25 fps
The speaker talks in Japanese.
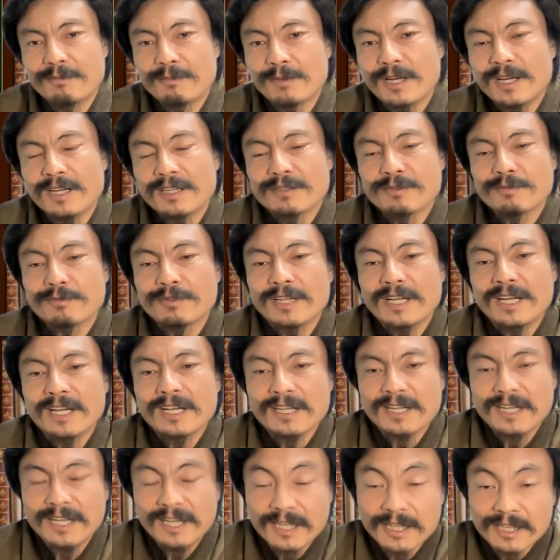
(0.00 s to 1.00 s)
まあ、そん
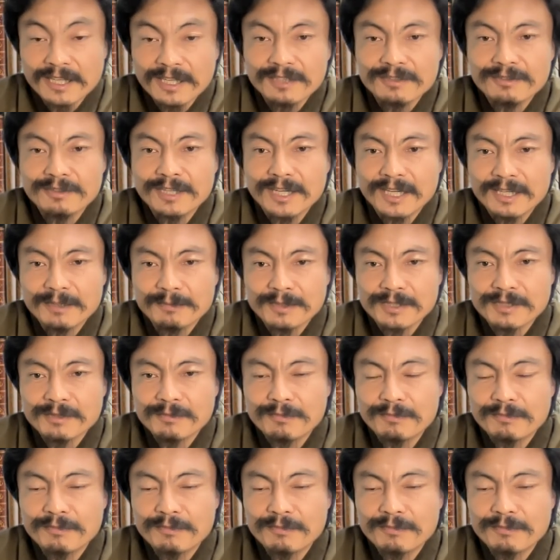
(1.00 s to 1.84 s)
な感覚があります。